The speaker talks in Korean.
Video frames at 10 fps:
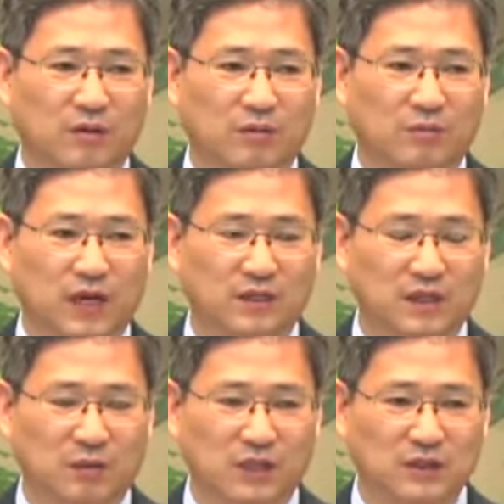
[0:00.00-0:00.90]
빨리
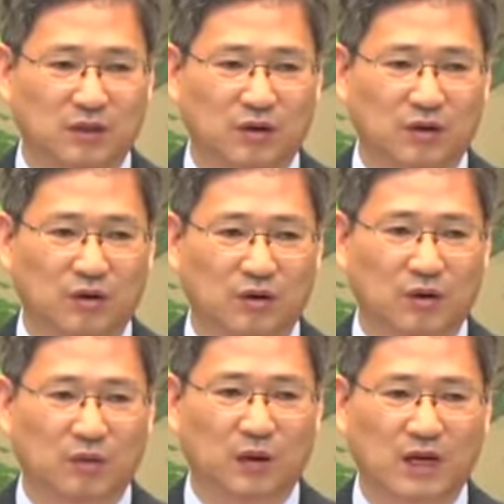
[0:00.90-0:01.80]
실망시키려고,
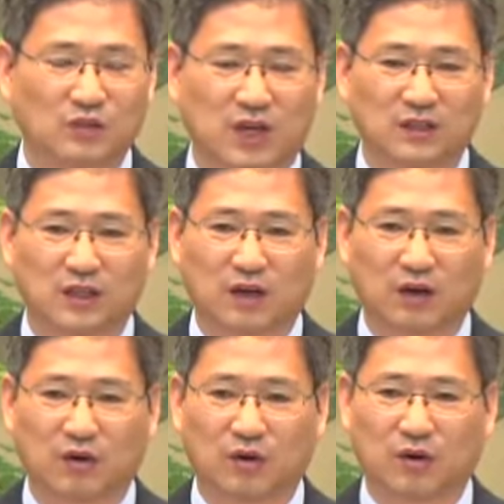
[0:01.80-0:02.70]
빨리 좌절케
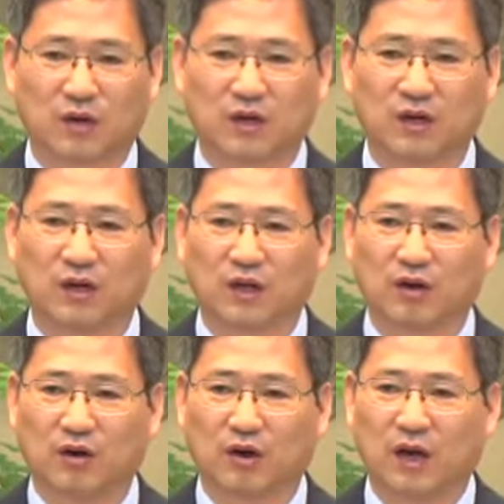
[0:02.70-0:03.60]
하려고.
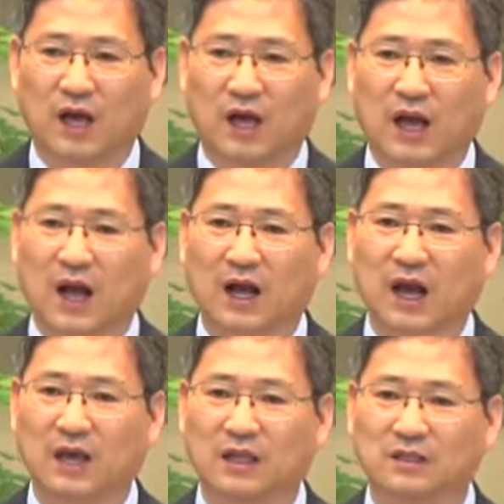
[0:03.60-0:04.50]
그렇게요,
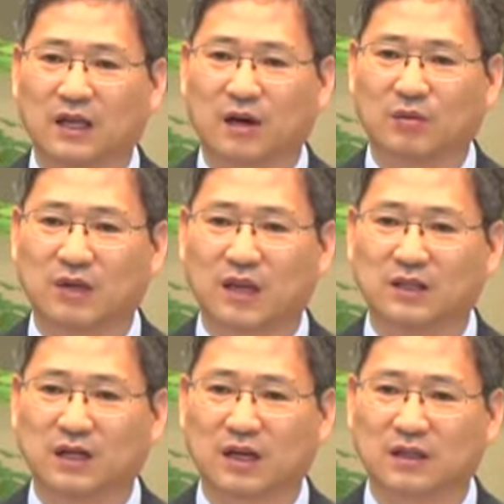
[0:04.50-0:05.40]
가까이 있는 사람을
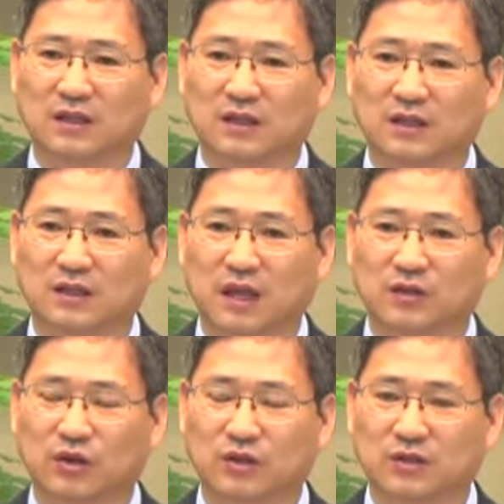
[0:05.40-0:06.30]

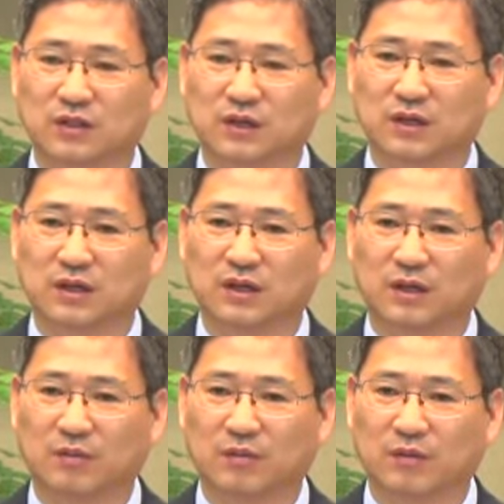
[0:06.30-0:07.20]
대적으로 써서
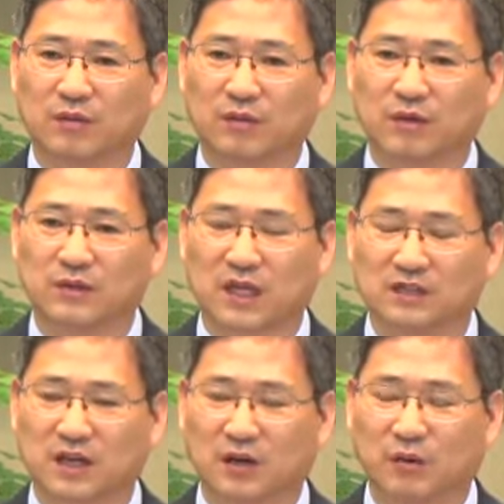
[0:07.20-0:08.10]

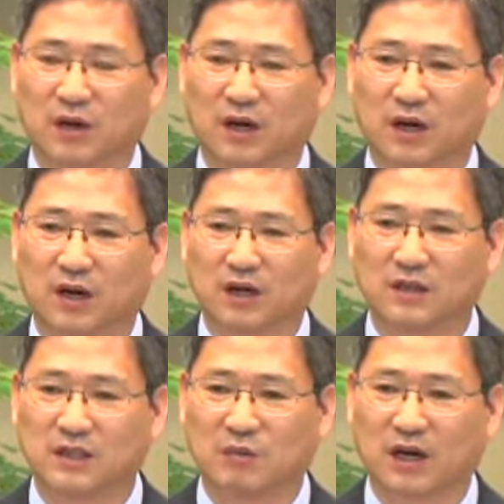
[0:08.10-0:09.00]
상처를 입히거나
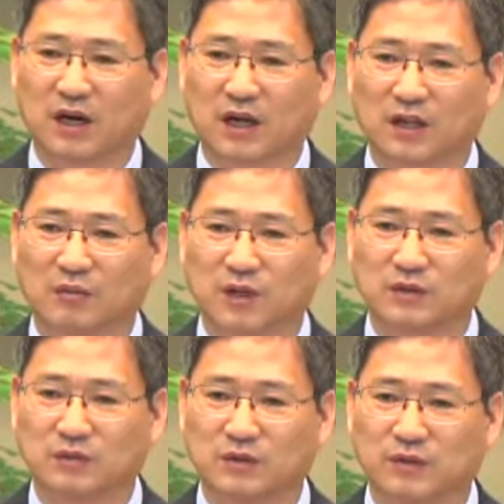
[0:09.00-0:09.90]
실망하게 한다는
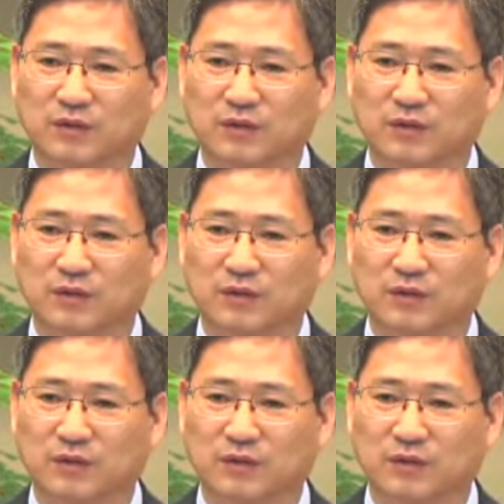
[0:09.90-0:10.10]
말씀이지요.